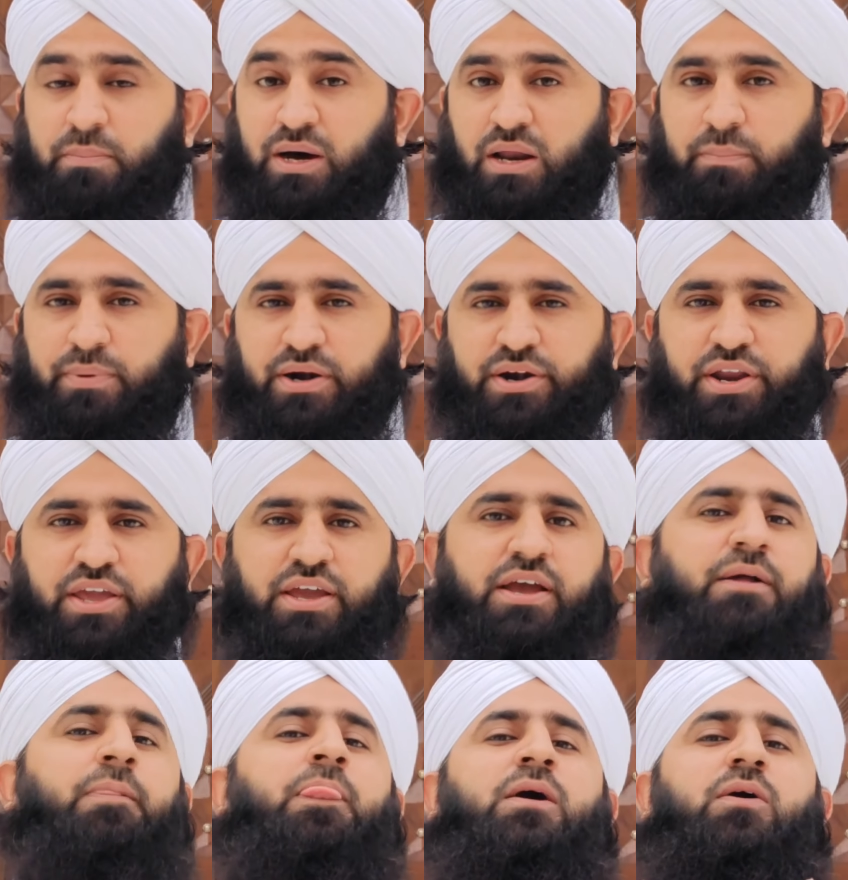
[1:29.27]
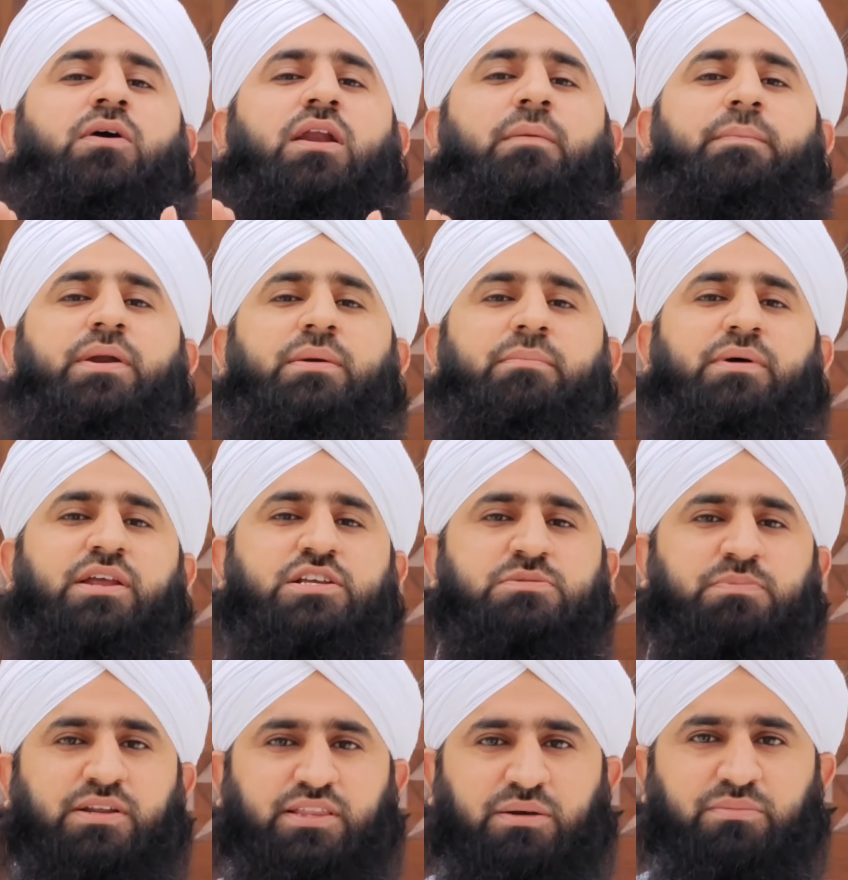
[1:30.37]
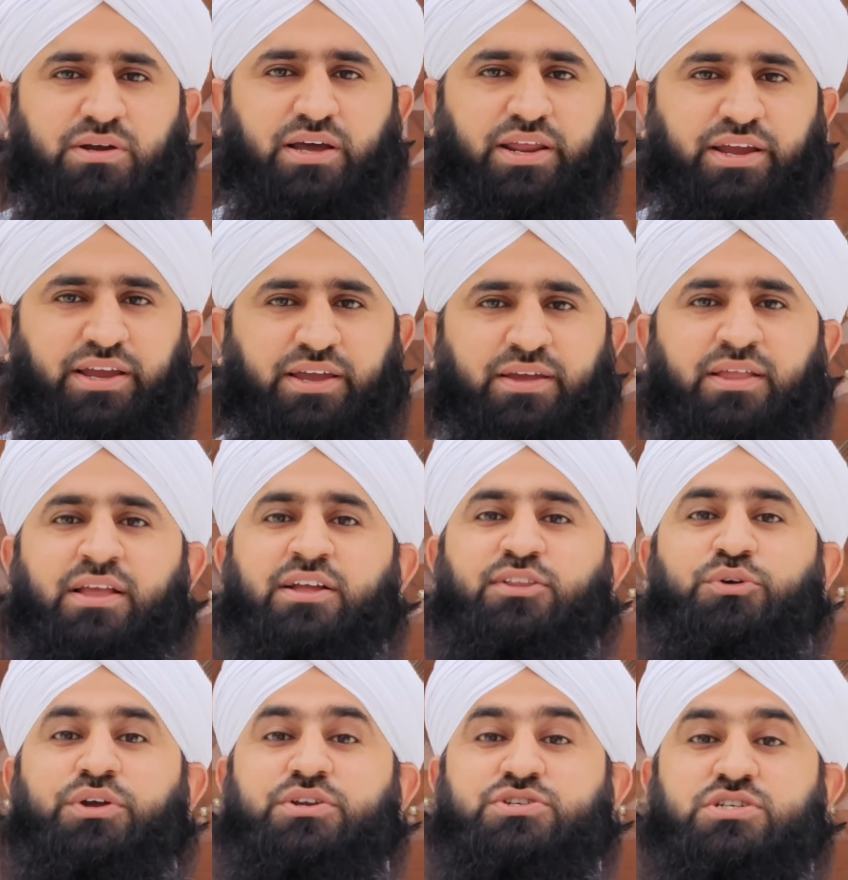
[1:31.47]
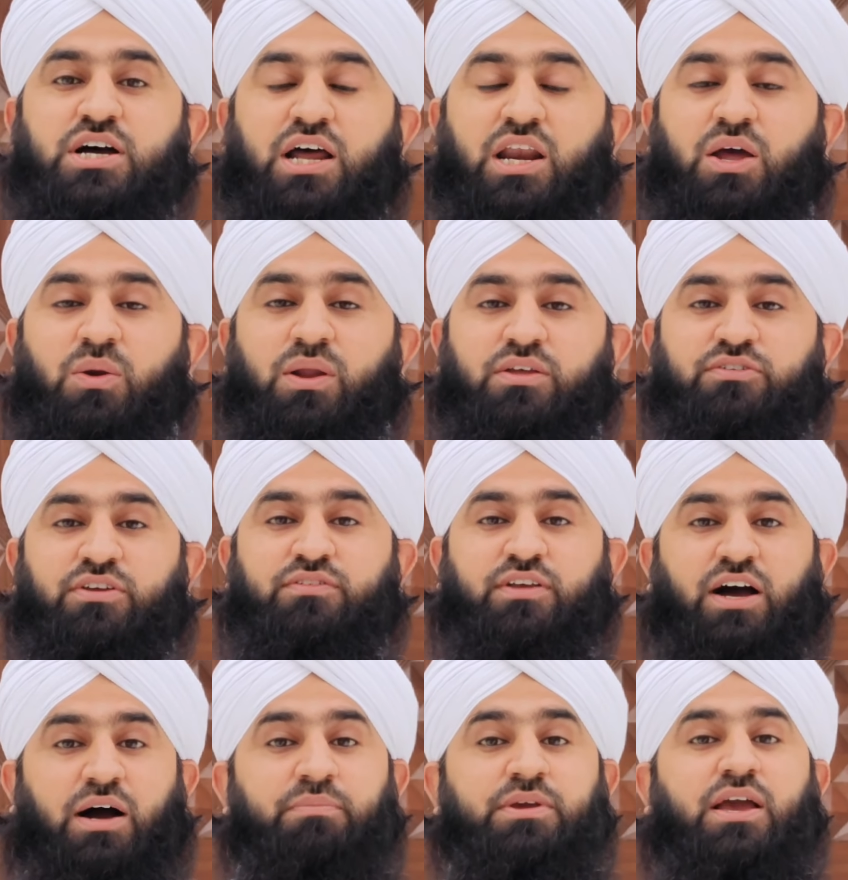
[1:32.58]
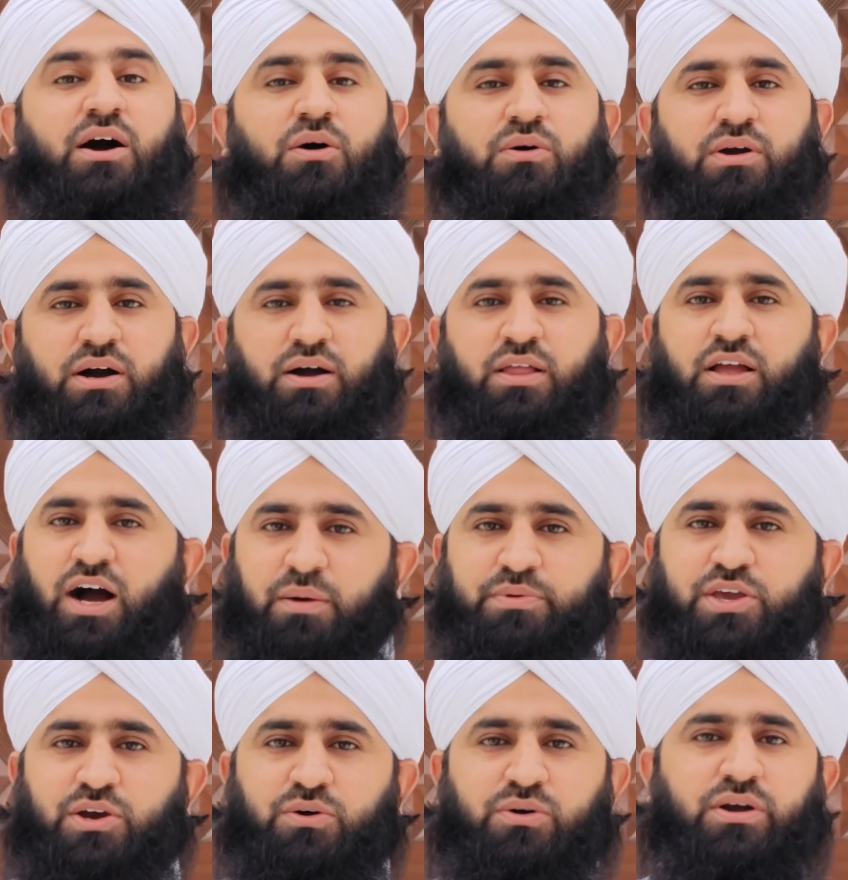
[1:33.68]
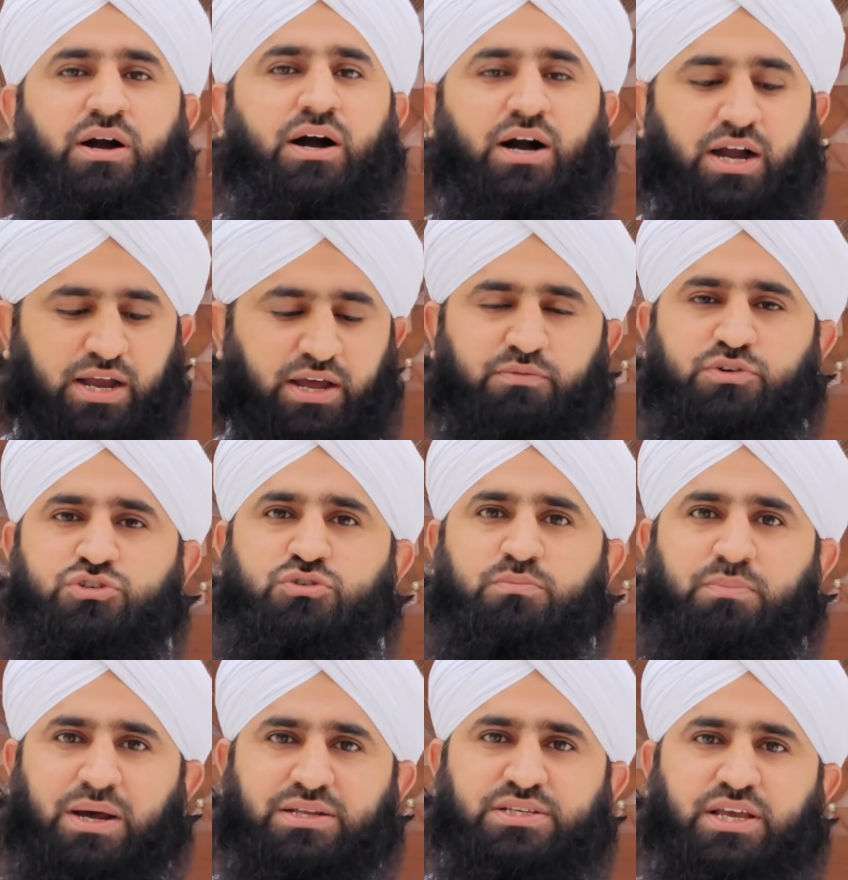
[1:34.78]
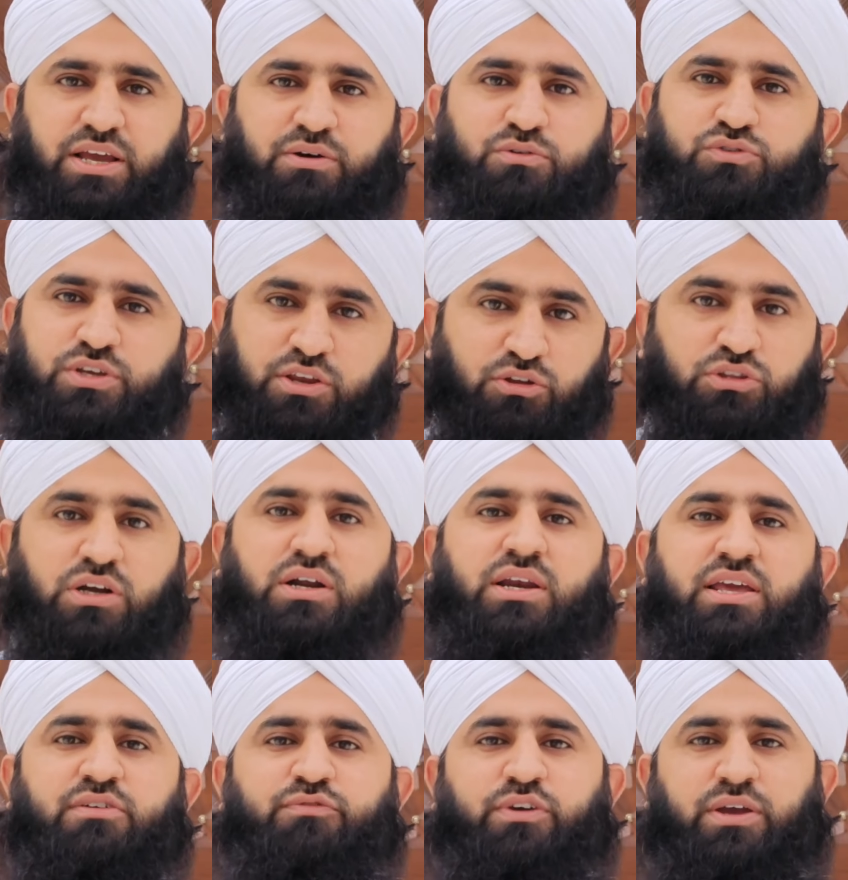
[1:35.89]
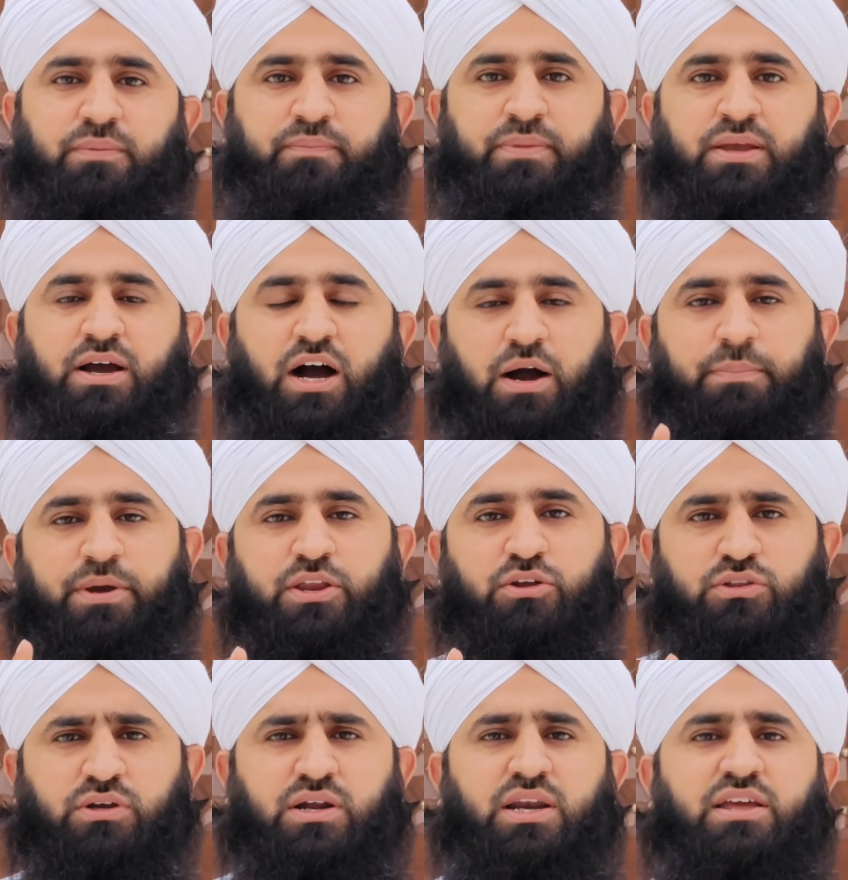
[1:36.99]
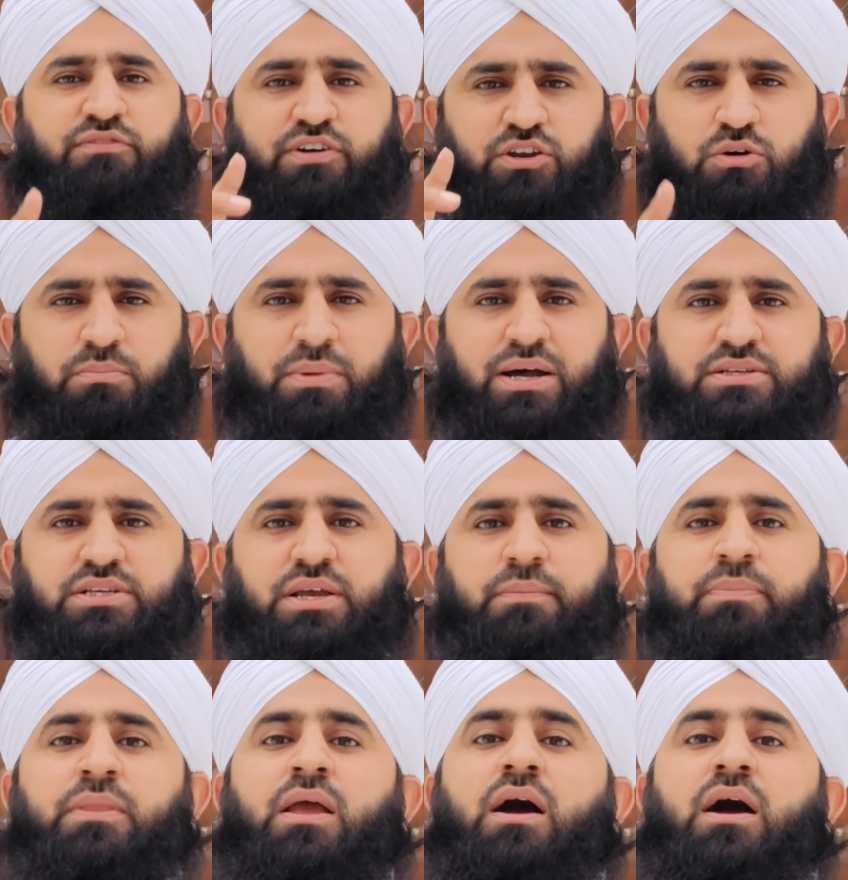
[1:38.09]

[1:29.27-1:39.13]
बार पढ़नी हैं और अपने मरीज़ पर दम करेंगे तो इन शज़ीज़ अब क्या होगा अब ये होगा अगर वो जो मर्ज़ है उसकी जो तकलीफ़ है आपकी जो तकलीफ़ है जो मर्ज़ है